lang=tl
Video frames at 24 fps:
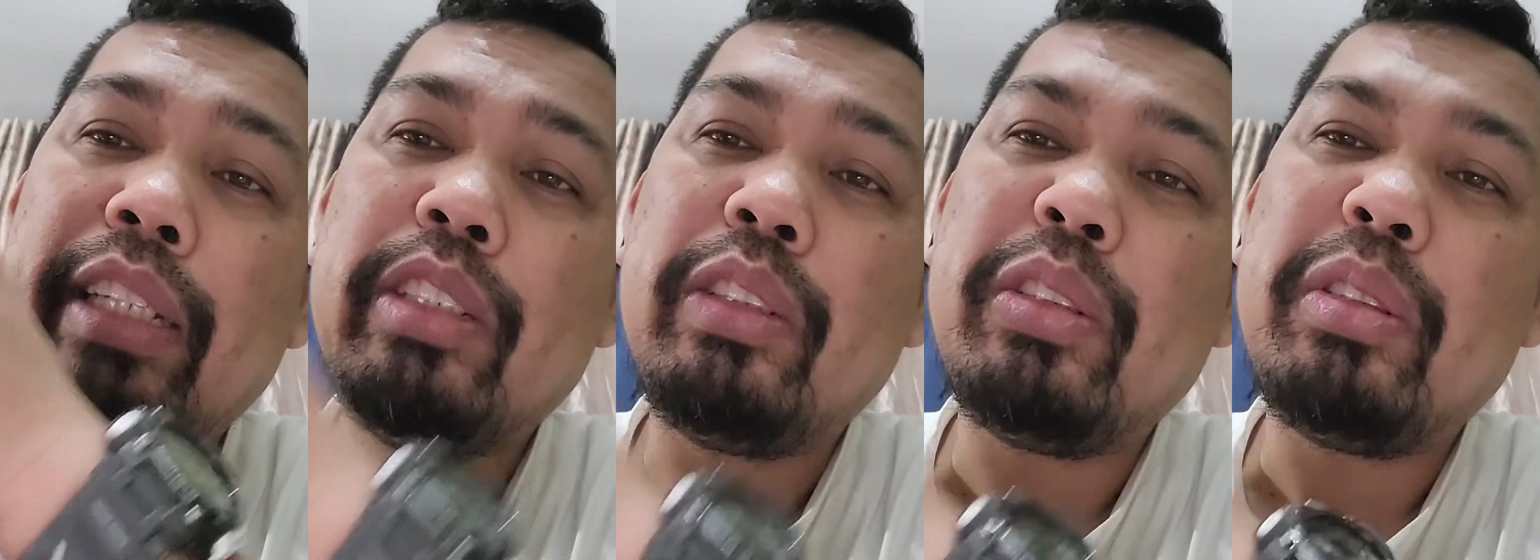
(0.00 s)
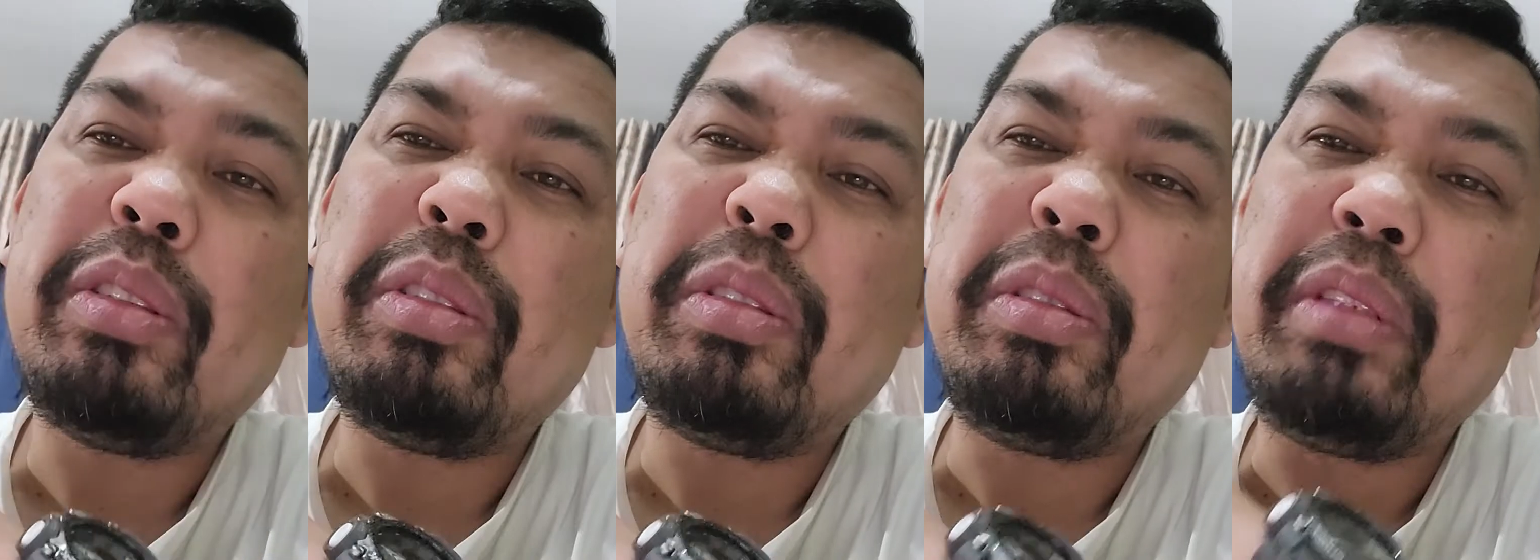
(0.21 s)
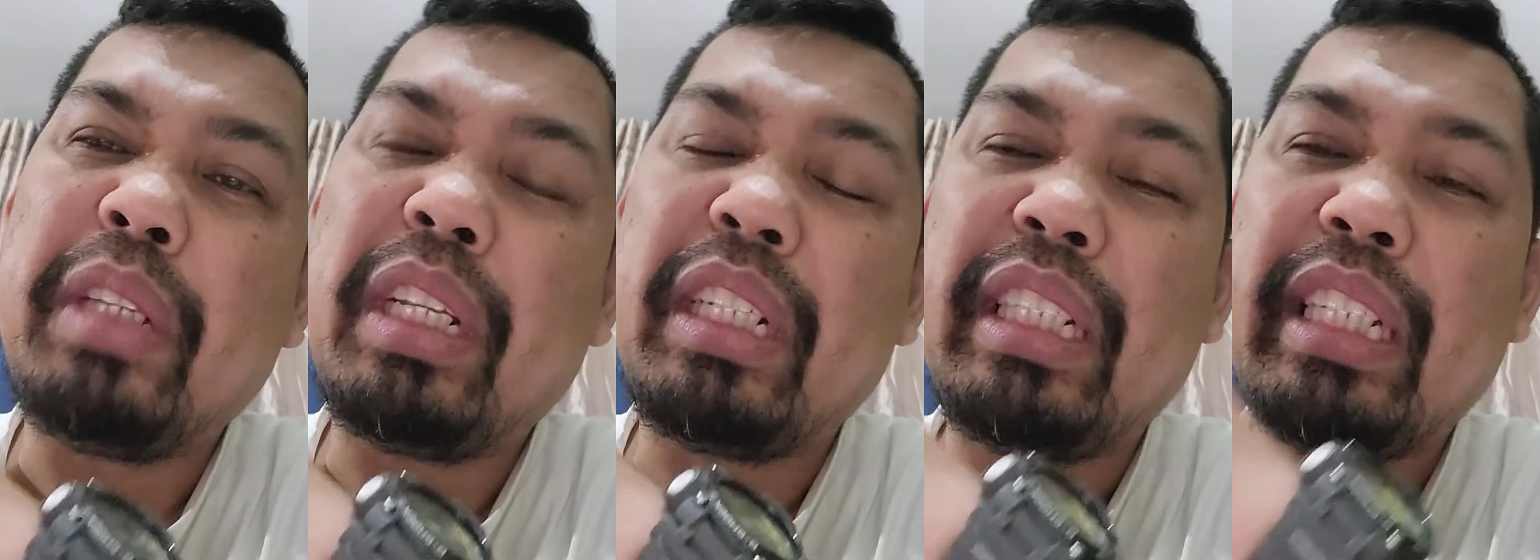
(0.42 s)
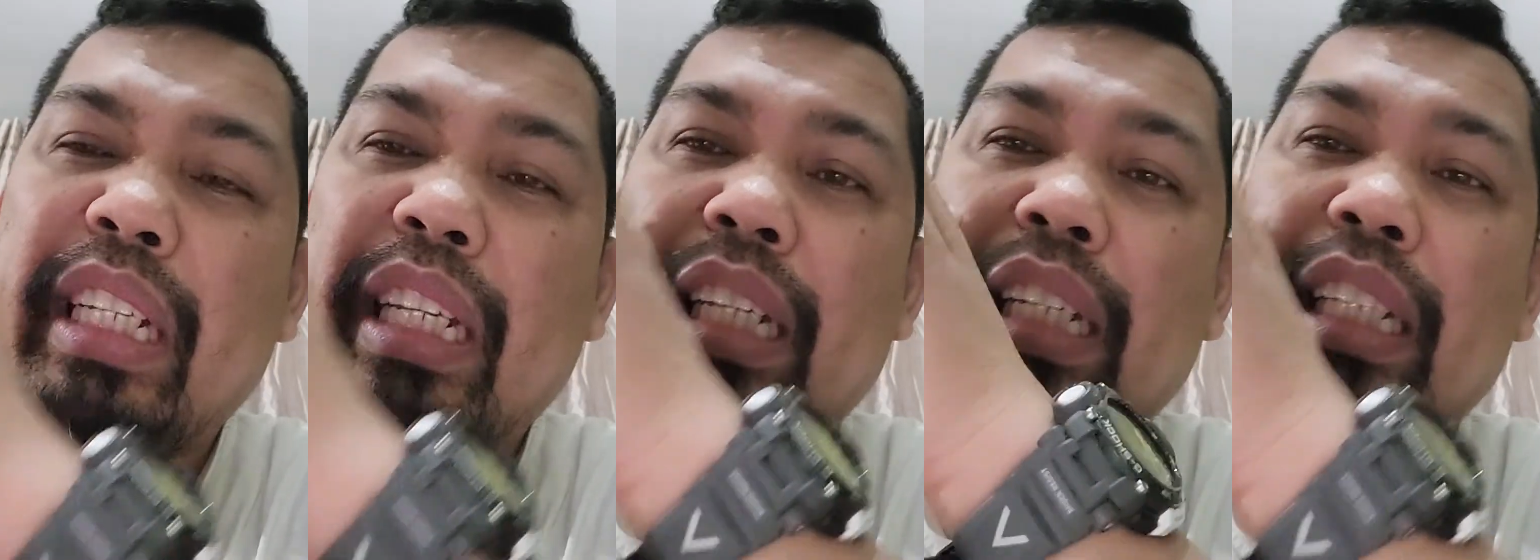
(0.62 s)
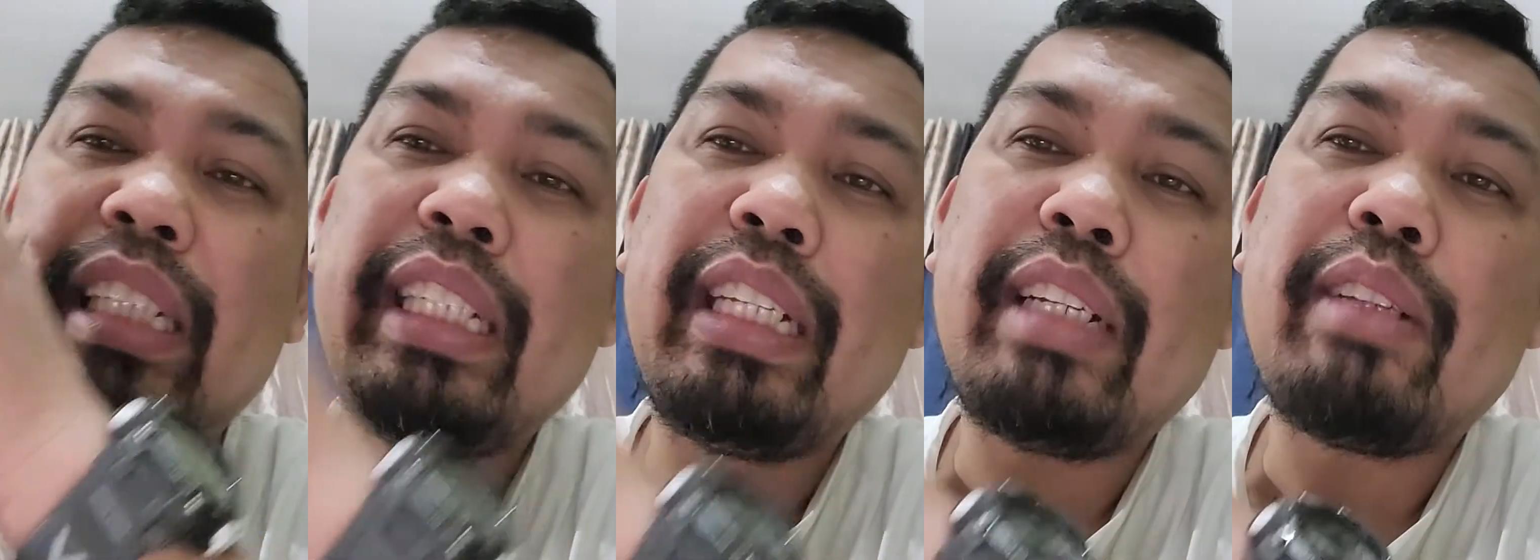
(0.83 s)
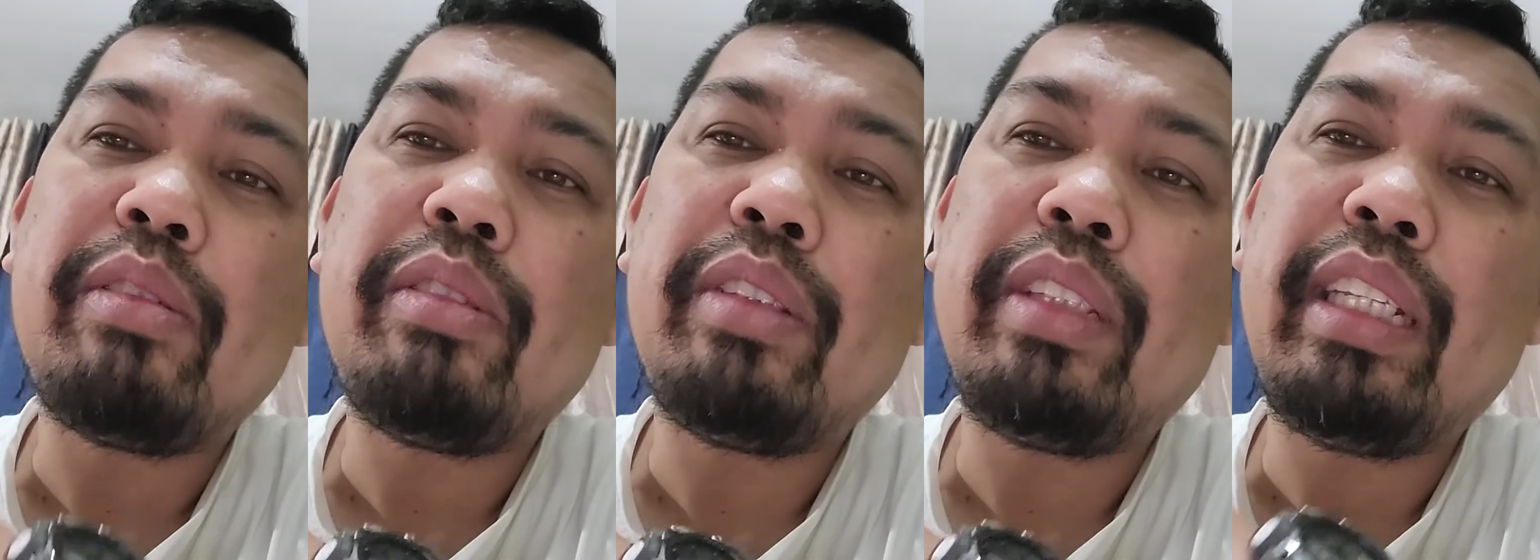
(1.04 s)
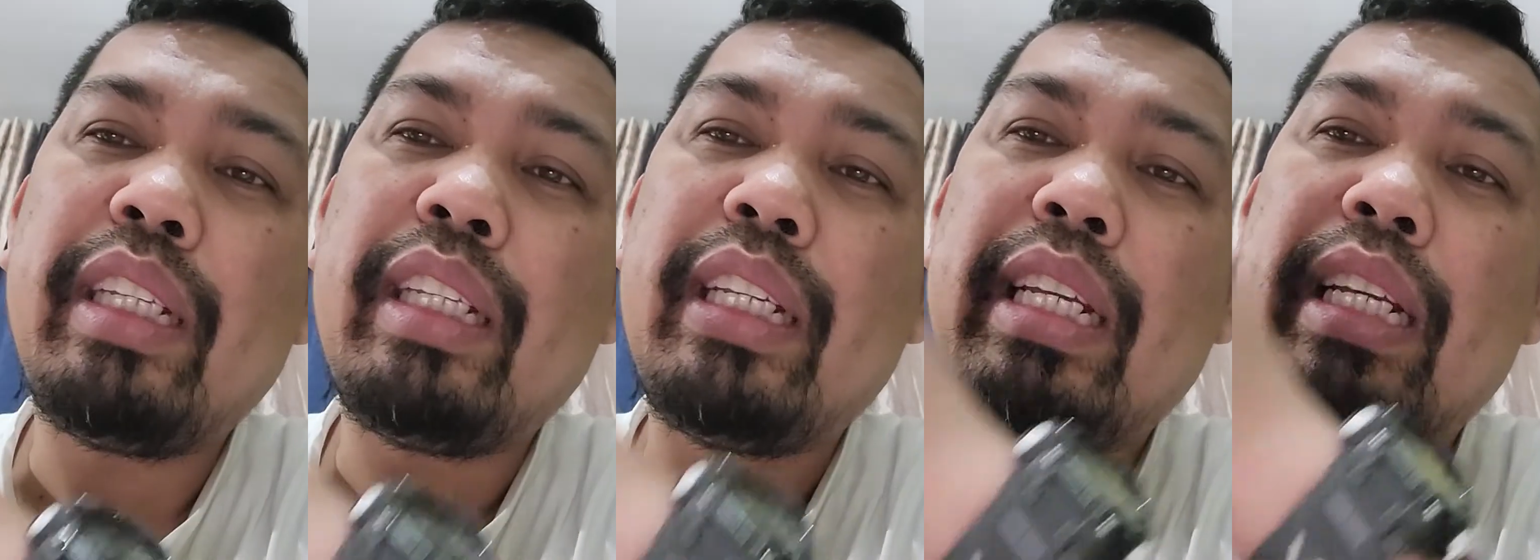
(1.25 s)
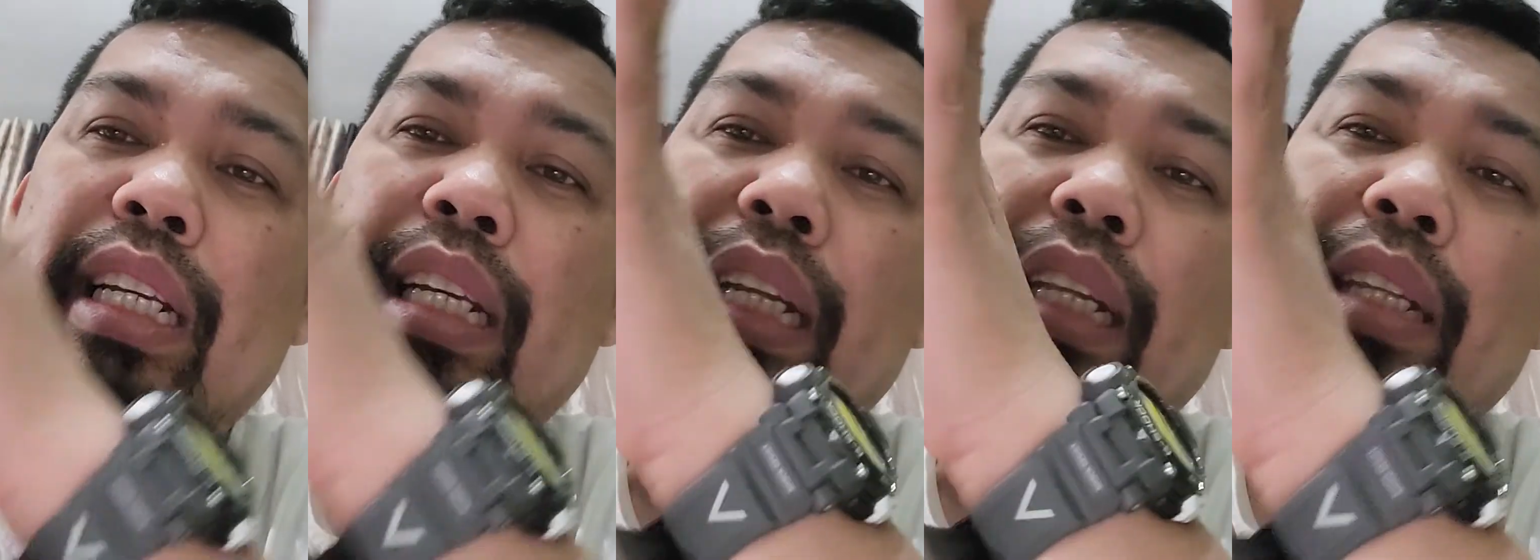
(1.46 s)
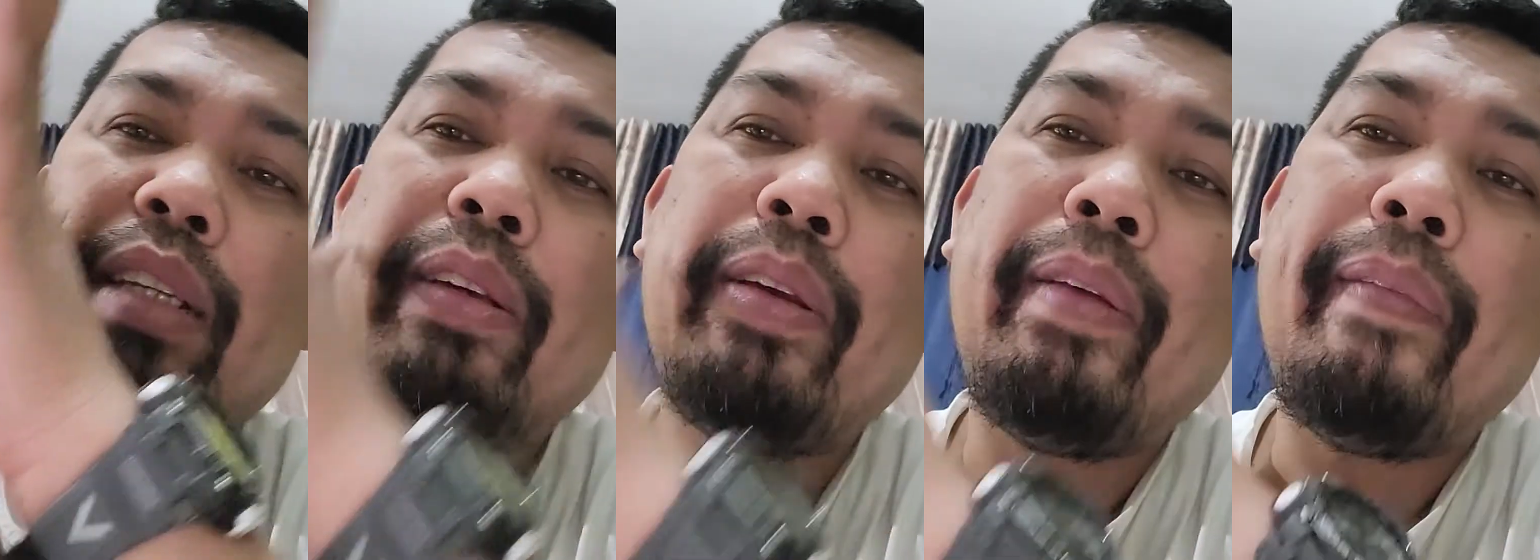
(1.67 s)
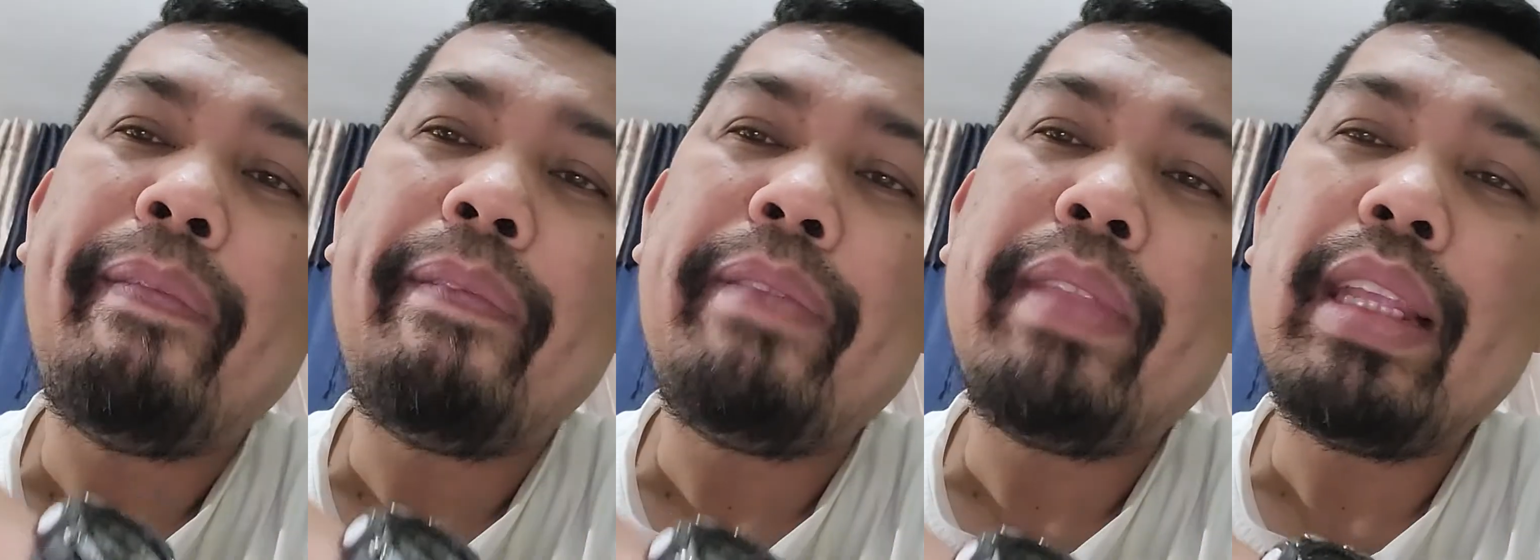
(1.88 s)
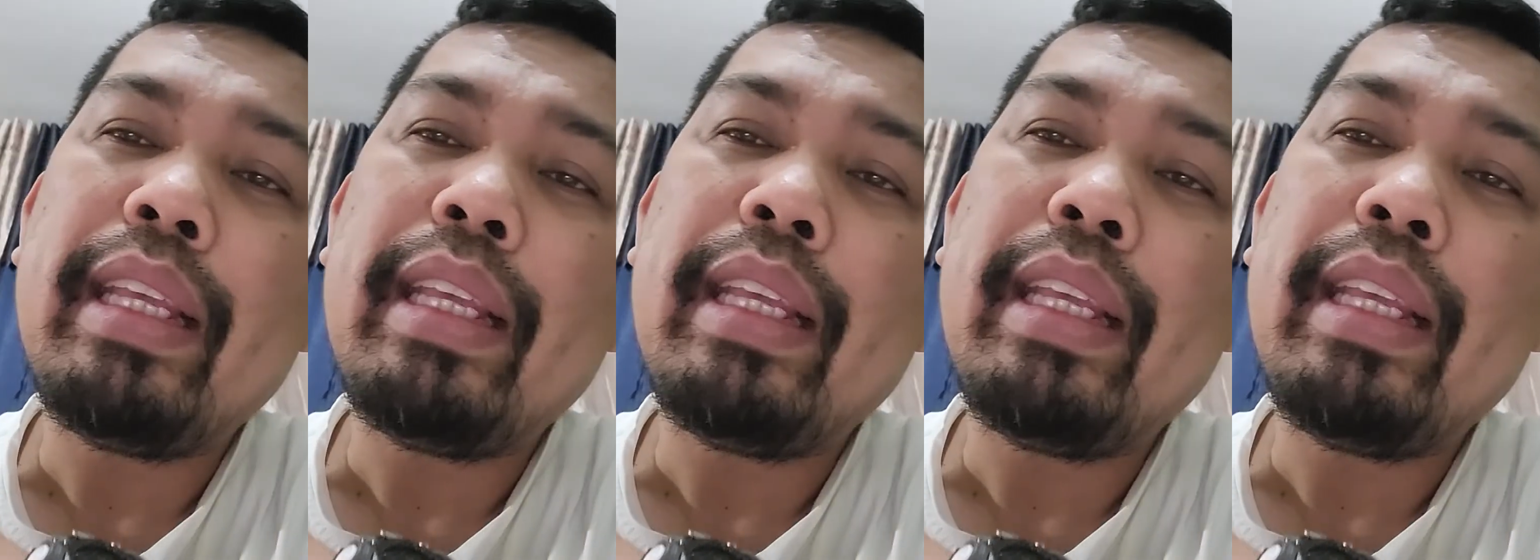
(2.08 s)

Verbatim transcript: so nag-training siya konti ng ano